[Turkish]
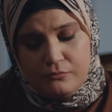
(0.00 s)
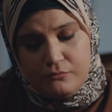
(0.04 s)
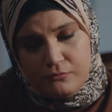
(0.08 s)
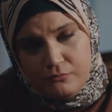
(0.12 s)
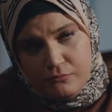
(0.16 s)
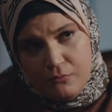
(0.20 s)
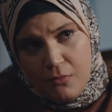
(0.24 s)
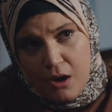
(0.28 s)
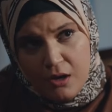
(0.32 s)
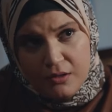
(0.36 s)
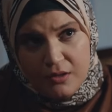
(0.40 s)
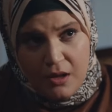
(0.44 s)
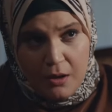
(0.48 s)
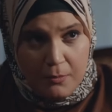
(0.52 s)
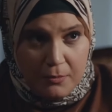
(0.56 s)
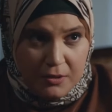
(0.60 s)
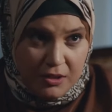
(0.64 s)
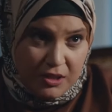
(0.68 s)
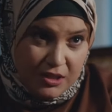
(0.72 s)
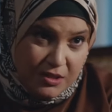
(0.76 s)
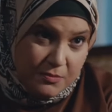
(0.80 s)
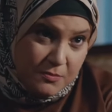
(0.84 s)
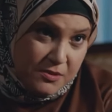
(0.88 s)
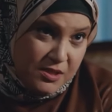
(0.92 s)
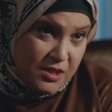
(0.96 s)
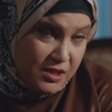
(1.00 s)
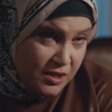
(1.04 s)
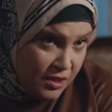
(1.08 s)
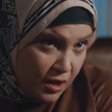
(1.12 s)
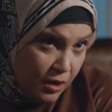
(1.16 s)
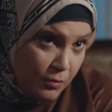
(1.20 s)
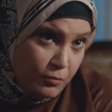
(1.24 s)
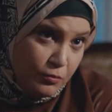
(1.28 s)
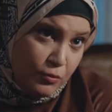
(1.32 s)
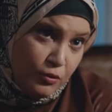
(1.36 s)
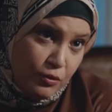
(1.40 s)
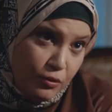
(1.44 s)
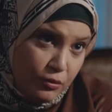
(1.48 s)
Madem bana kimse
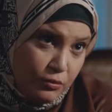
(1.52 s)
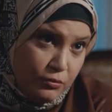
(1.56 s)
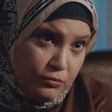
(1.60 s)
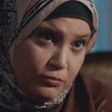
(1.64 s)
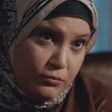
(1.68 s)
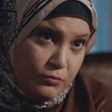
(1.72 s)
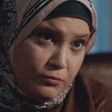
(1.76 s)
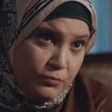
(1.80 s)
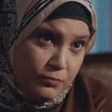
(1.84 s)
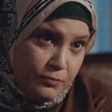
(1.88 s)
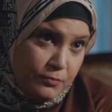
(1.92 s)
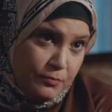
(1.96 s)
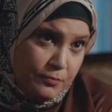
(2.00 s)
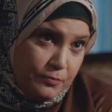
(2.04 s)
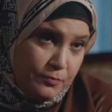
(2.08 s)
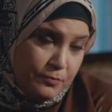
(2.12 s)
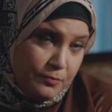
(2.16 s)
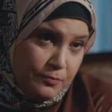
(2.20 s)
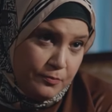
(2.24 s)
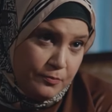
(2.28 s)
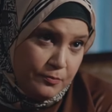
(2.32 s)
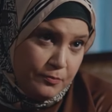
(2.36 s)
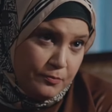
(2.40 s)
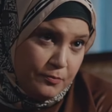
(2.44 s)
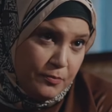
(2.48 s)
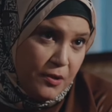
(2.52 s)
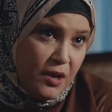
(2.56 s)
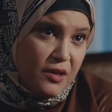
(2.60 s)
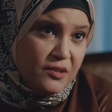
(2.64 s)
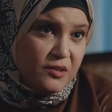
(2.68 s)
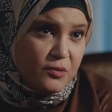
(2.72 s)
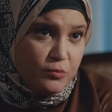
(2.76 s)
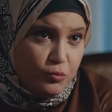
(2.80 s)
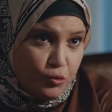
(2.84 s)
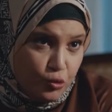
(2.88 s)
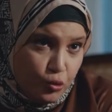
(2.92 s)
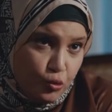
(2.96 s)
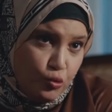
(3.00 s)
inanmıyor, ben
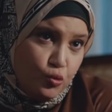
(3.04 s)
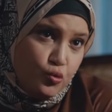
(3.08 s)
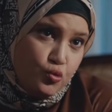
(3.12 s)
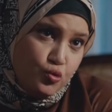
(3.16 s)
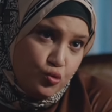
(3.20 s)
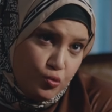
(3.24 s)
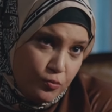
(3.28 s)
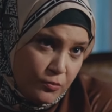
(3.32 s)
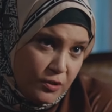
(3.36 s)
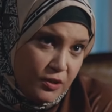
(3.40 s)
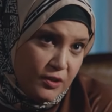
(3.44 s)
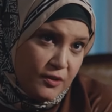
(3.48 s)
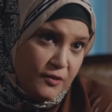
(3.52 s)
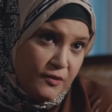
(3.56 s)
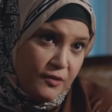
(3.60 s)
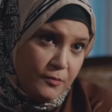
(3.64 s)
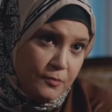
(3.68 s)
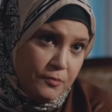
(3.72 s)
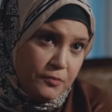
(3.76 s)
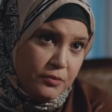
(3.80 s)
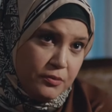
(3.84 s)
de bu yükü üstümden atıp